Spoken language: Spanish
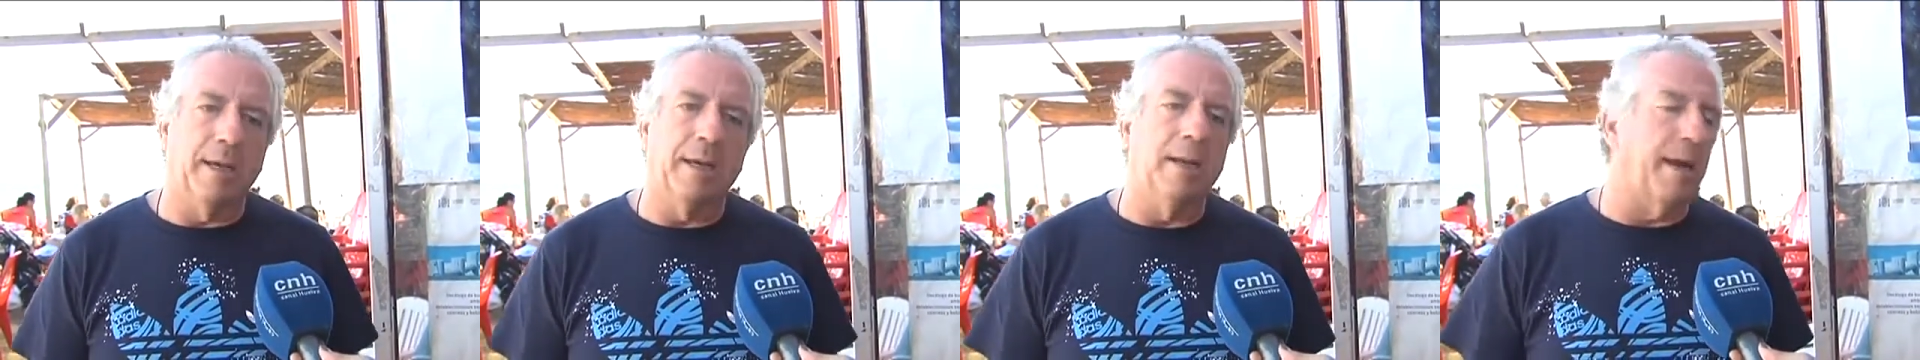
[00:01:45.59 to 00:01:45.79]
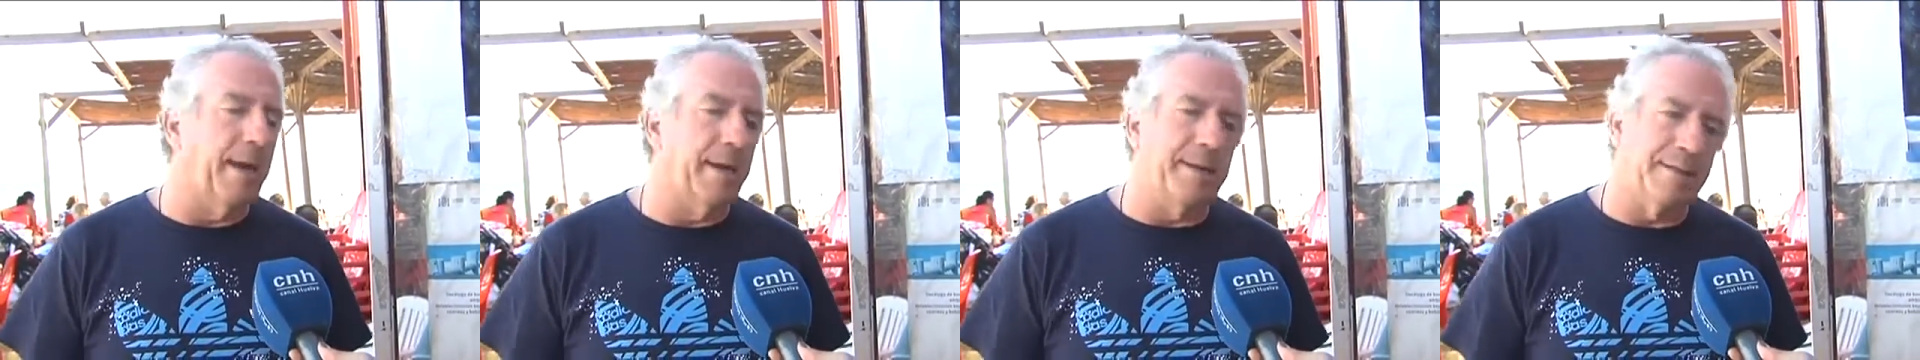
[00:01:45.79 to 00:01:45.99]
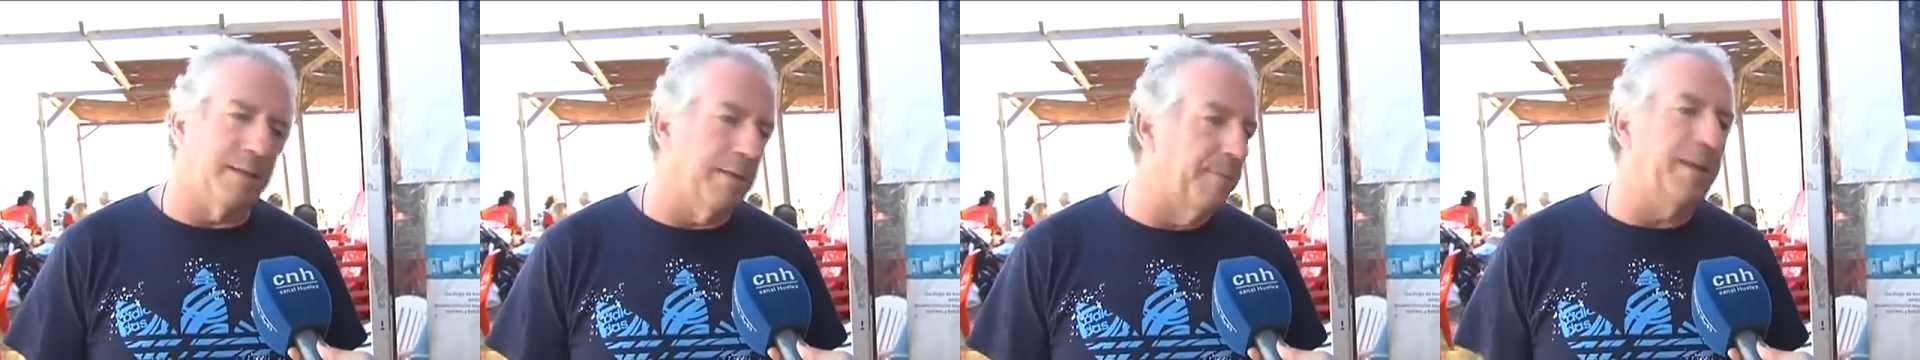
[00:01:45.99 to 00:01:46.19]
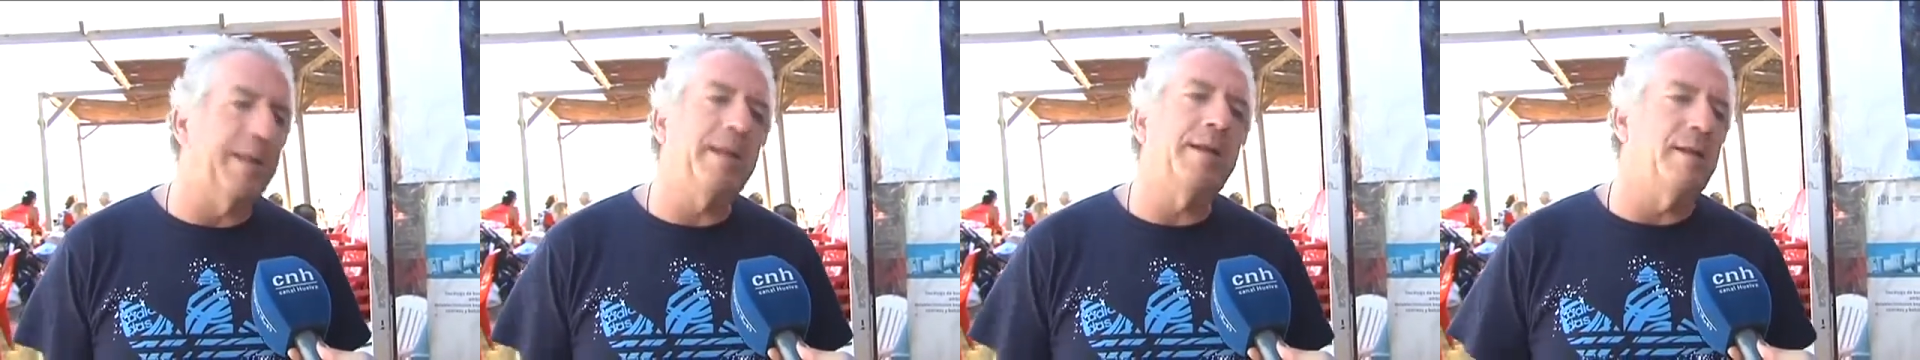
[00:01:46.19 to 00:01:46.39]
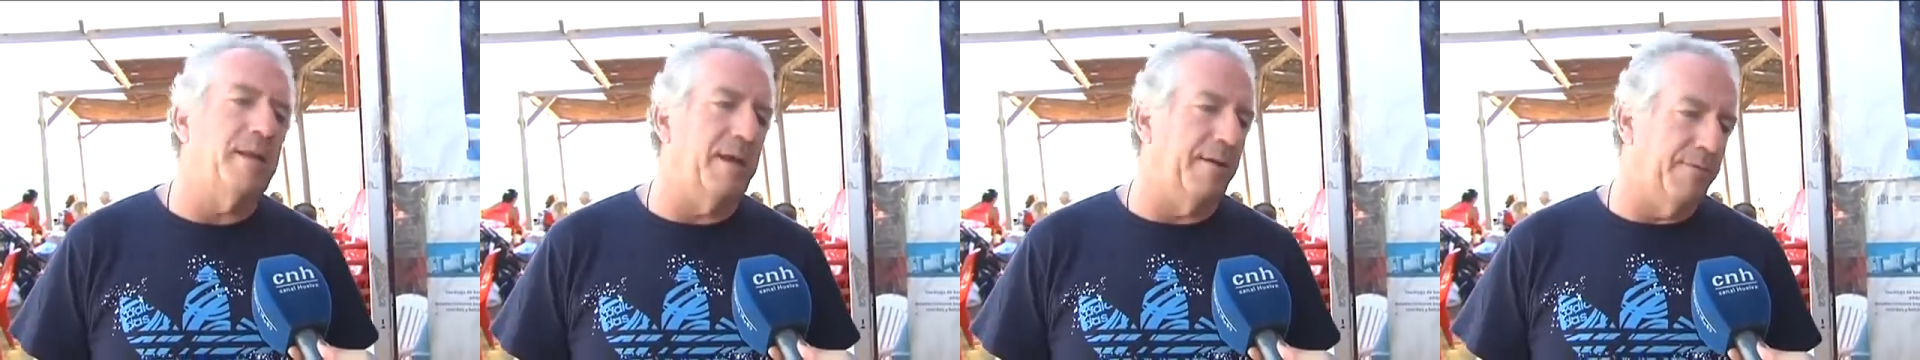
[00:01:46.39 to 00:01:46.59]
y la gente
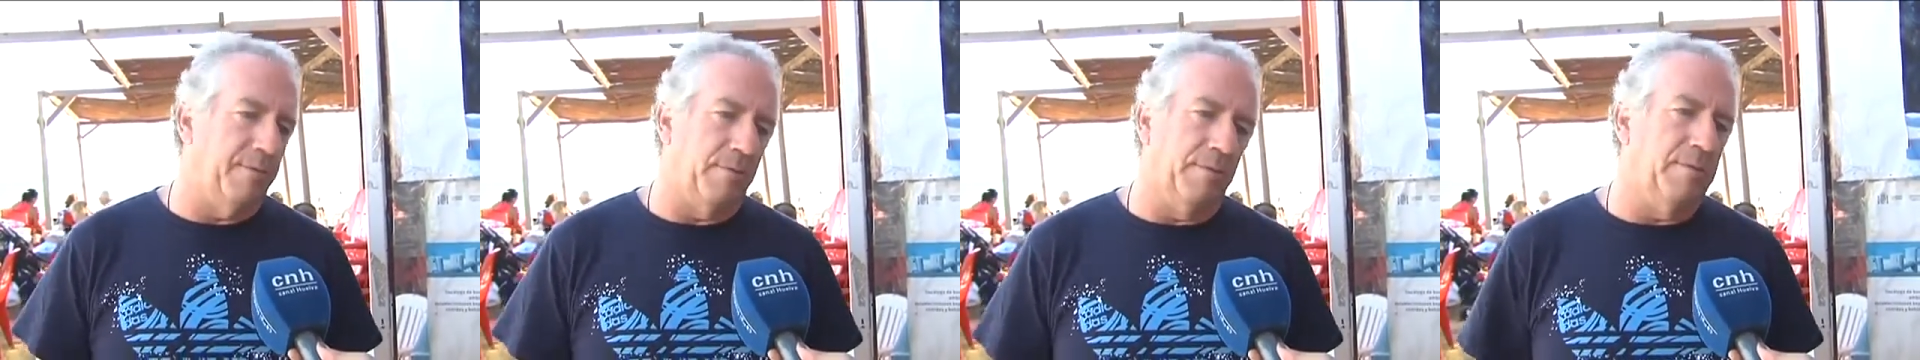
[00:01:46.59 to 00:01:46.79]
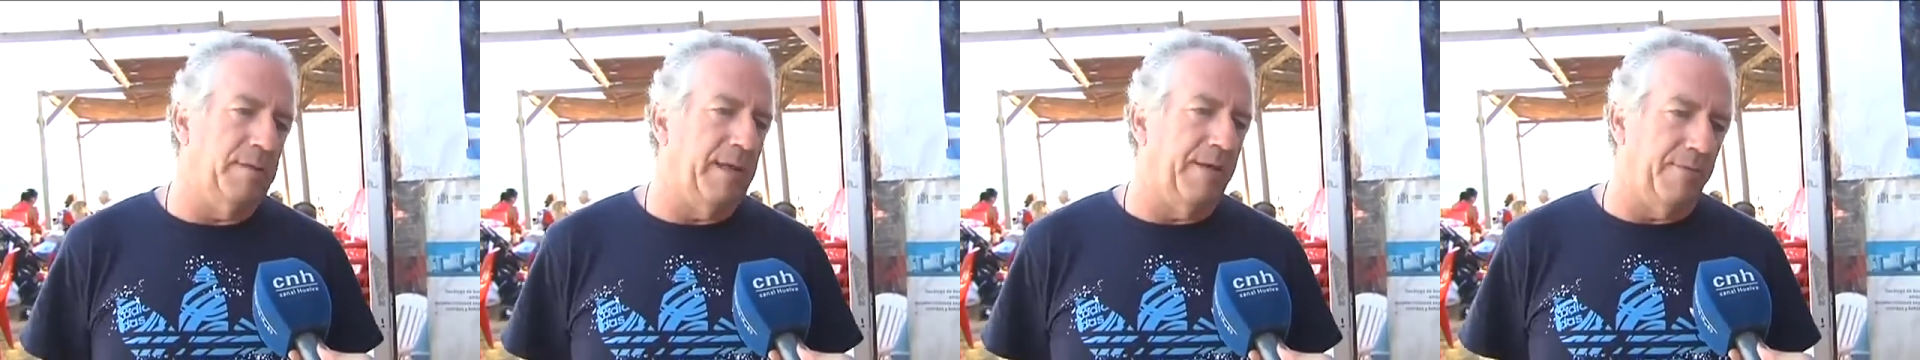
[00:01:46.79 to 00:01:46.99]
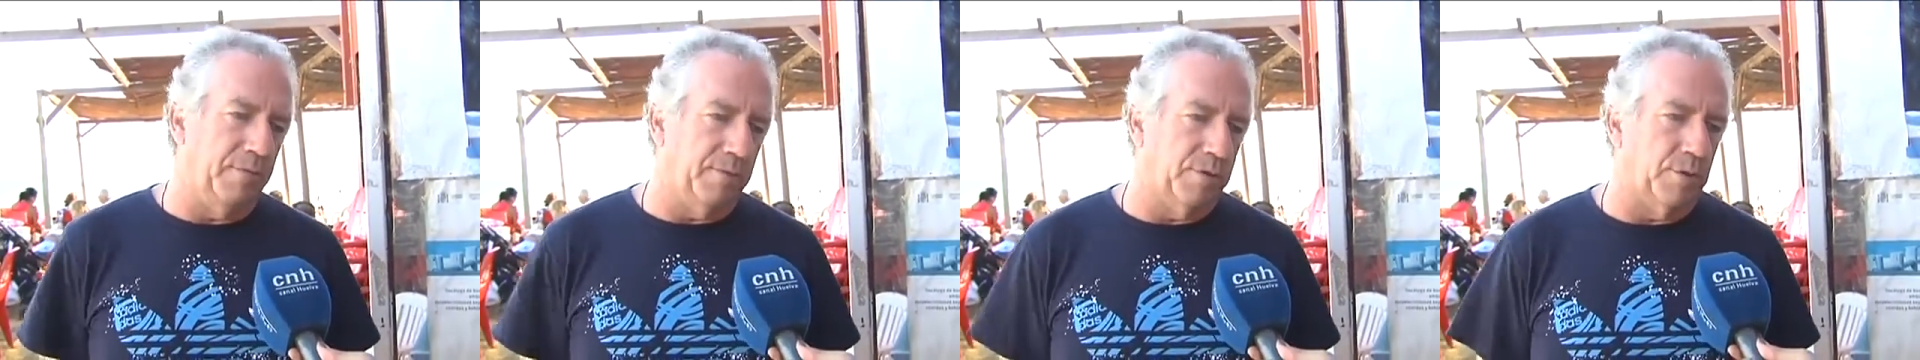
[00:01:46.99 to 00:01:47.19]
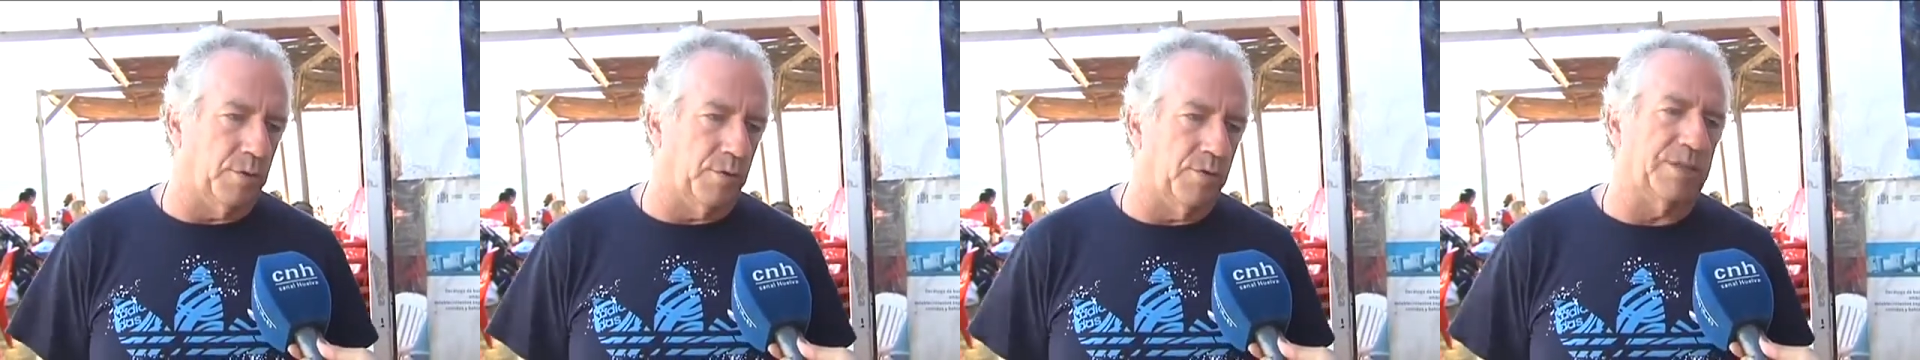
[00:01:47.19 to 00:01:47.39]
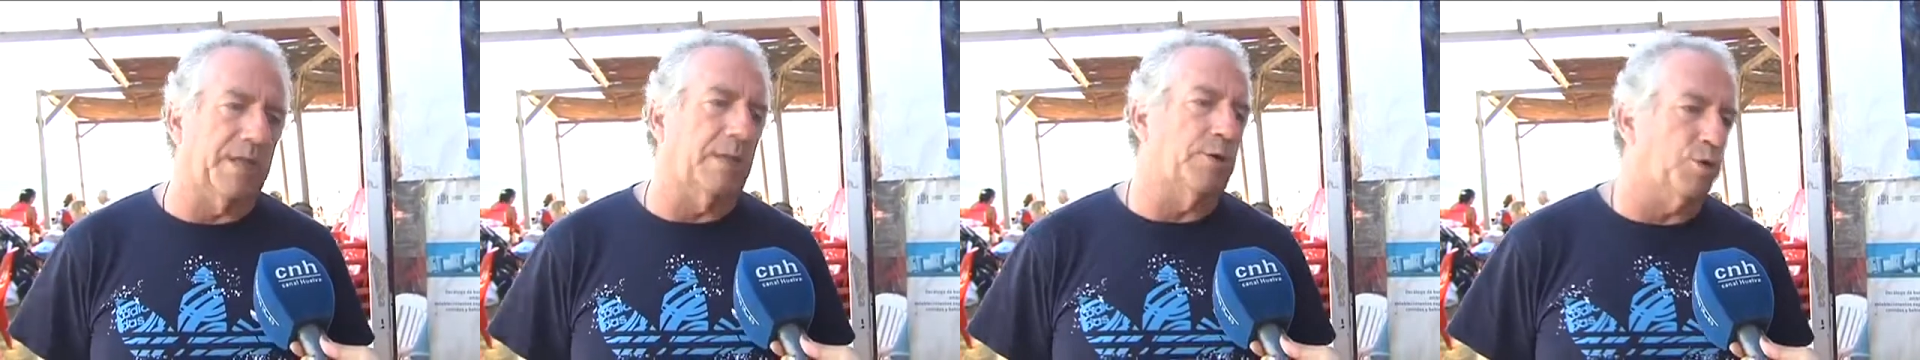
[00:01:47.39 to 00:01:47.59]
viene y llevan,
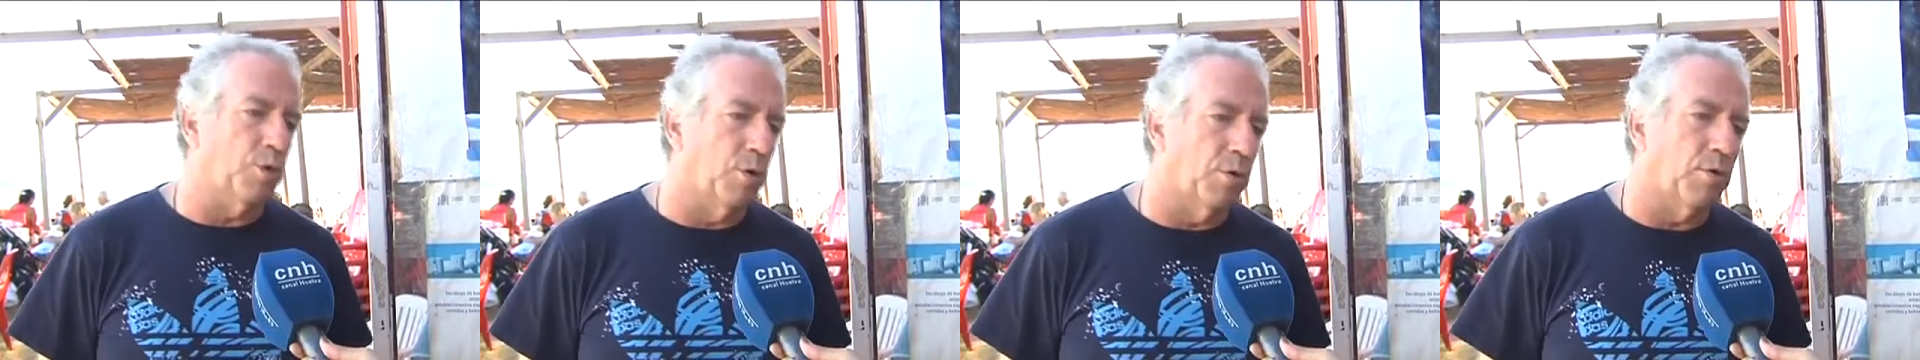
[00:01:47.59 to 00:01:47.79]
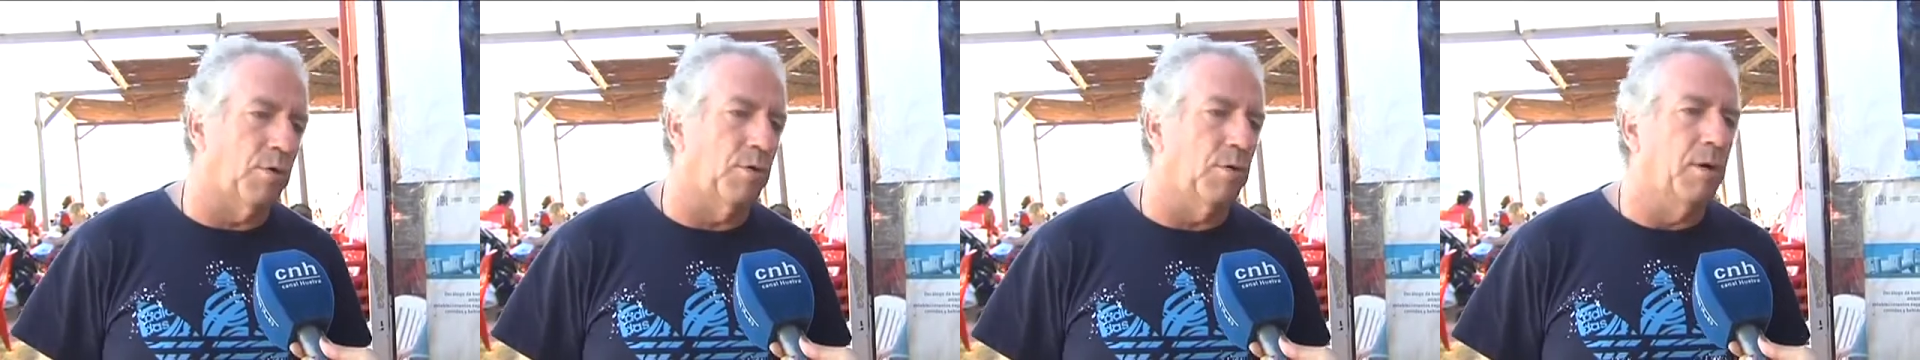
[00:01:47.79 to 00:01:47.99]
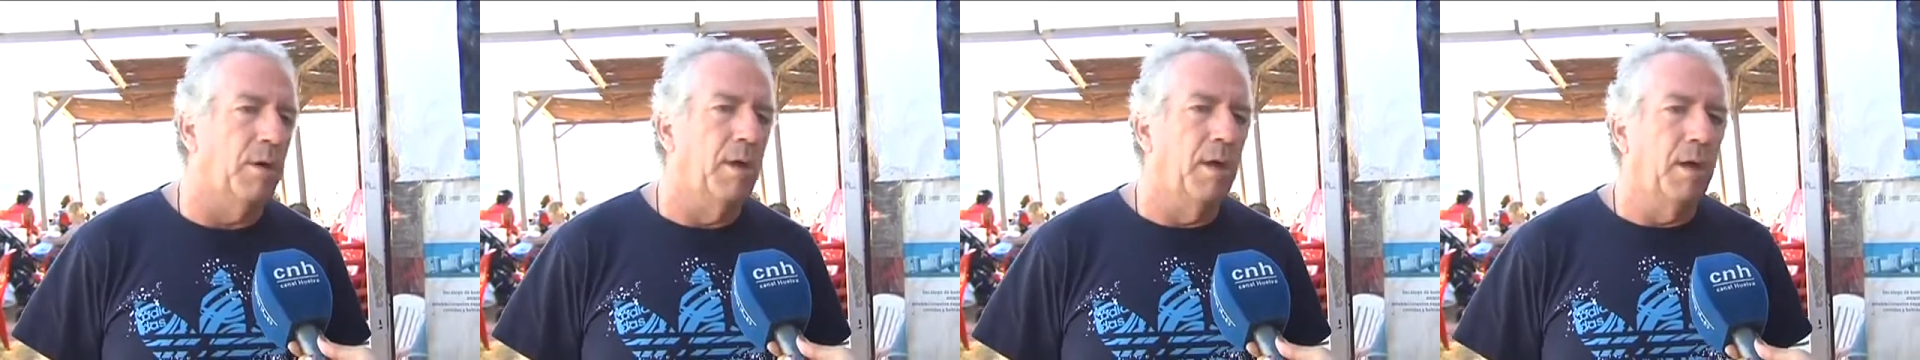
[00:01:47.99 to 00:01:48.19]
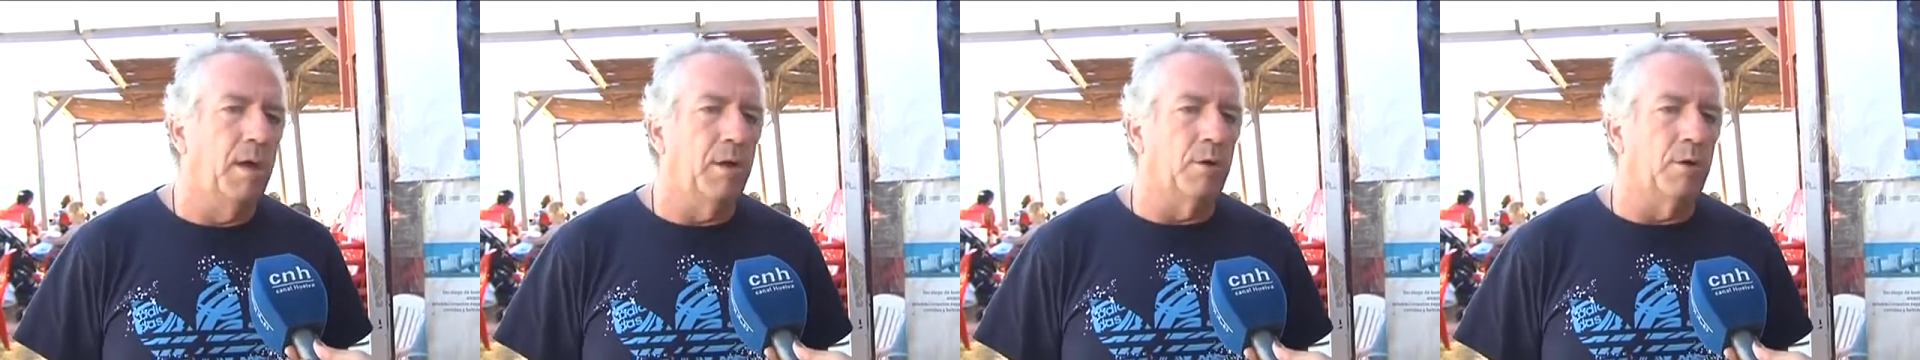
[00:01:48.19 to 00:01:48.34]
sus cosas, el choco,